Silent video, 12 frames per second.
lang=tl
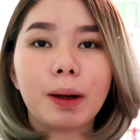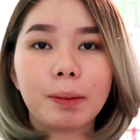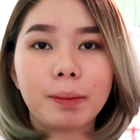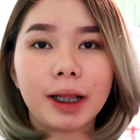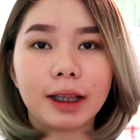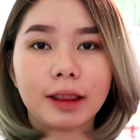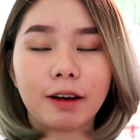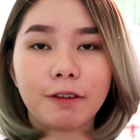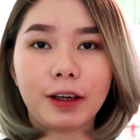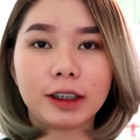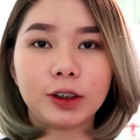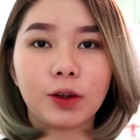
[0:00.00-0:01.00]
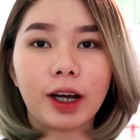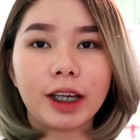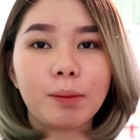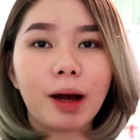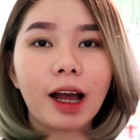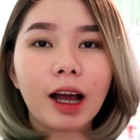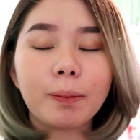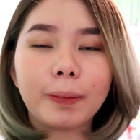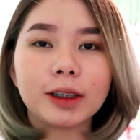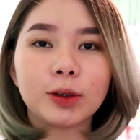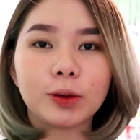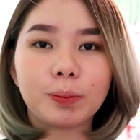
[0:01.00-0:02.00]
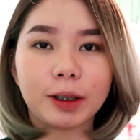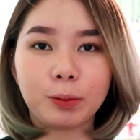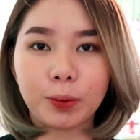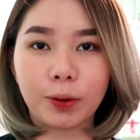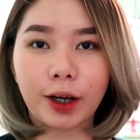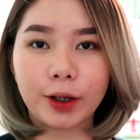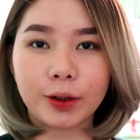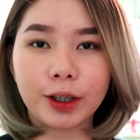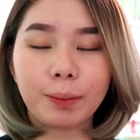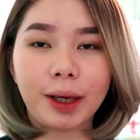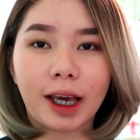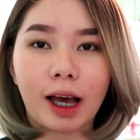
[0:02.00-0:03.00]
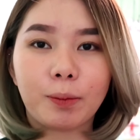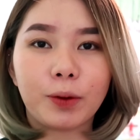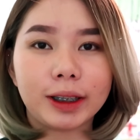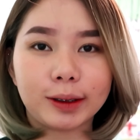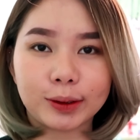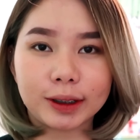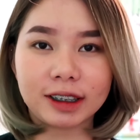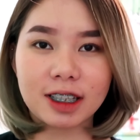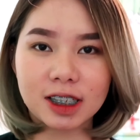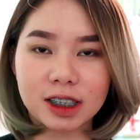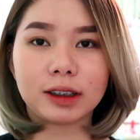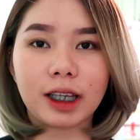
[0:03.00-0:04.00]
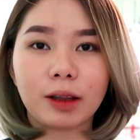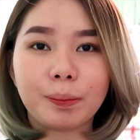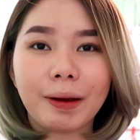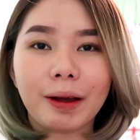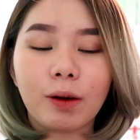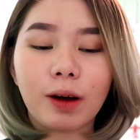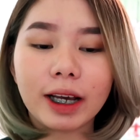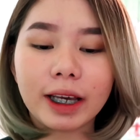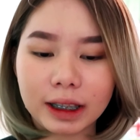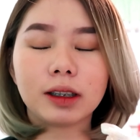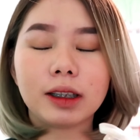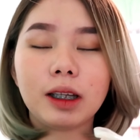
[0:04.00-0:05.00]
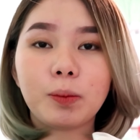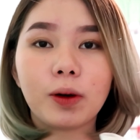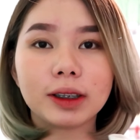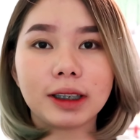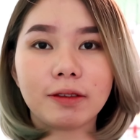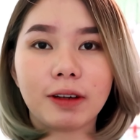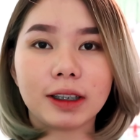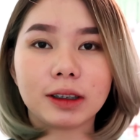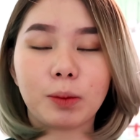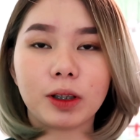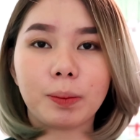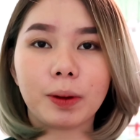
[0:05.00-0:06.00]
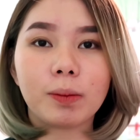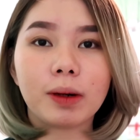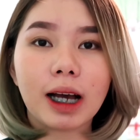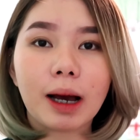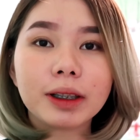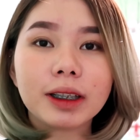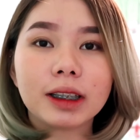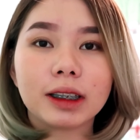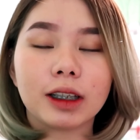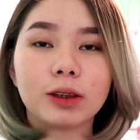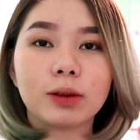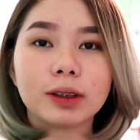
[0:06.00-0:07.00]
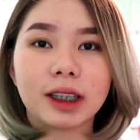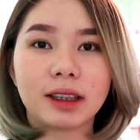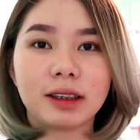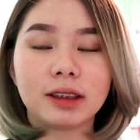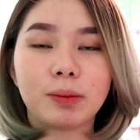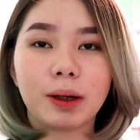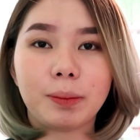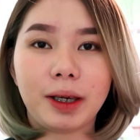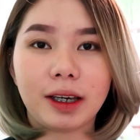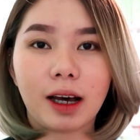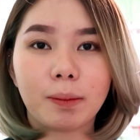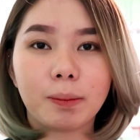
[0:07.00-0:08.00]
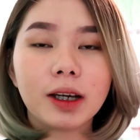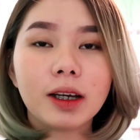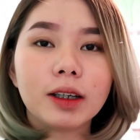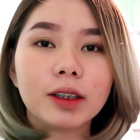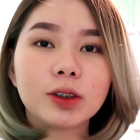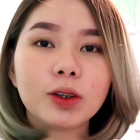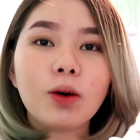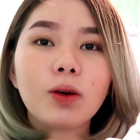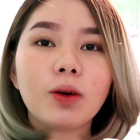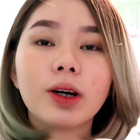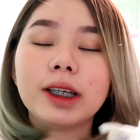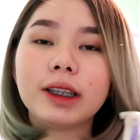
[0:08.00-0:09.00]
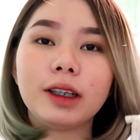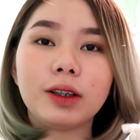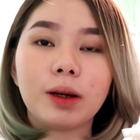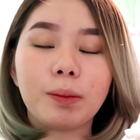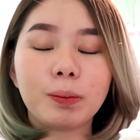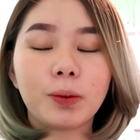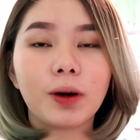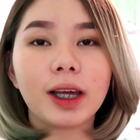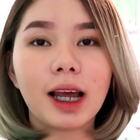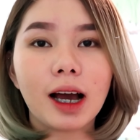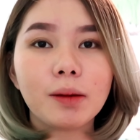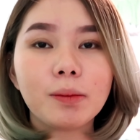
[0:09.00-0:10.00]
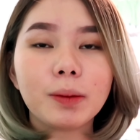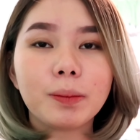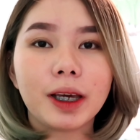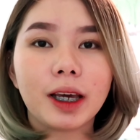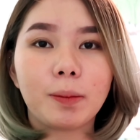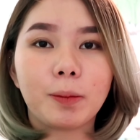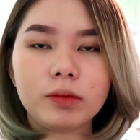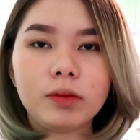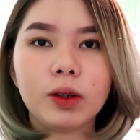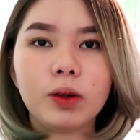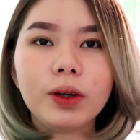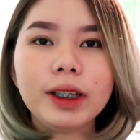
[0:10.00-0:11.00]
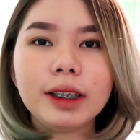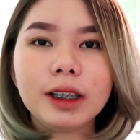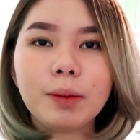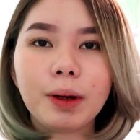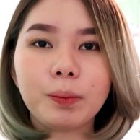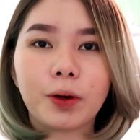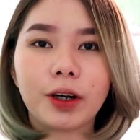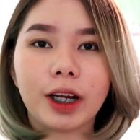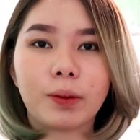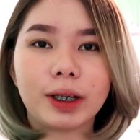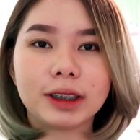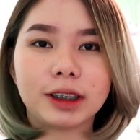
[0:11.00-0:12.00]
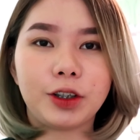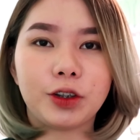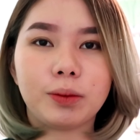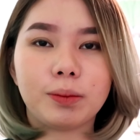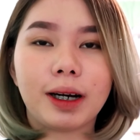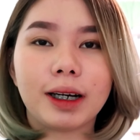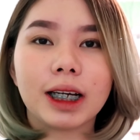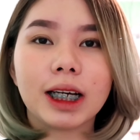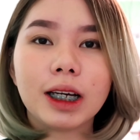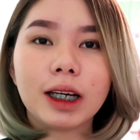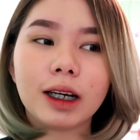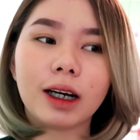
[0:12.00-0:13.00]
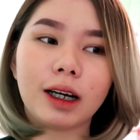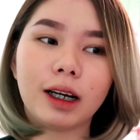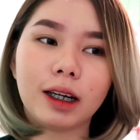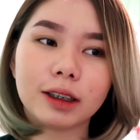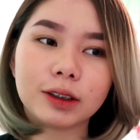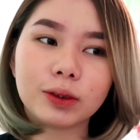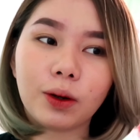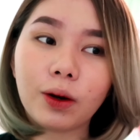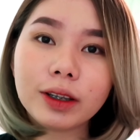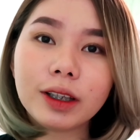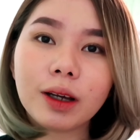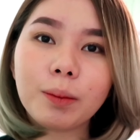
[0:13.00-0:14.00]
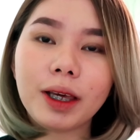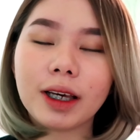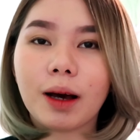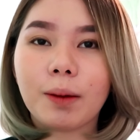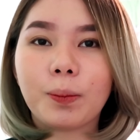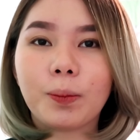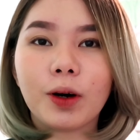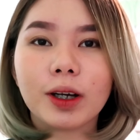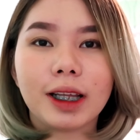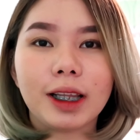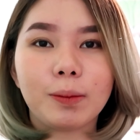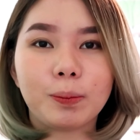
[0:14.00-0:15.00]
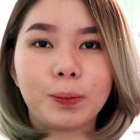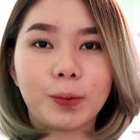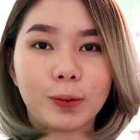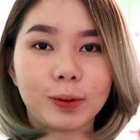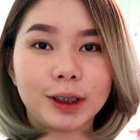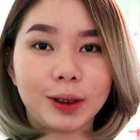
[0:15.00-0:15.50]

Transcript: pamamalat ng face nyo kaya makakapagsuot pa rin po kayo ng makeup while using this set. Pero again, hindi po kasi advisable na pag gumagamit ka ng gantong set is mag-makeup. So, kung hindi nyo naman po kailangan mag-makeup or kung hindi naman po required sa inyo yung mag-suot ah, ng makeup, wag na lang po